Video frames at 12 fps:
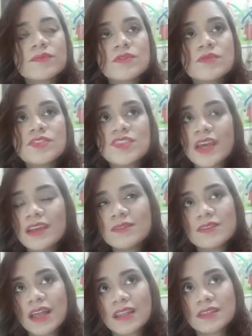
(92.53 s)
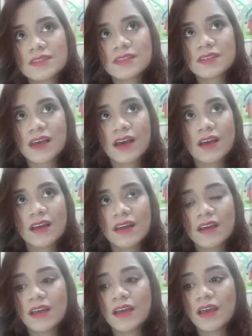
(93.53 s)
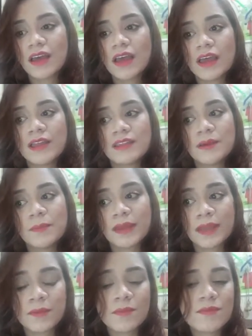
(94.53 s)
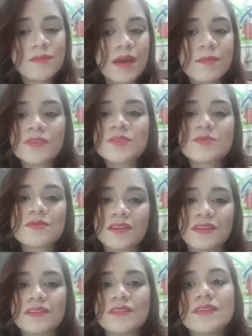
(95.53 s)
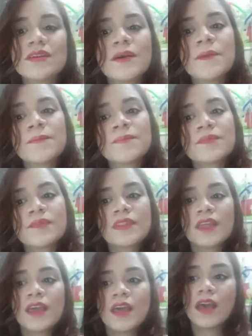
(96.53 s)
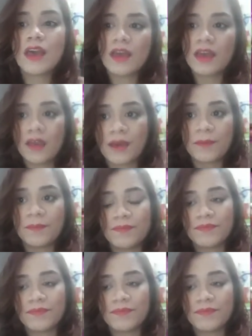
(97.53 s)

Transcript: o jeito dela dançar é também emocionante. É...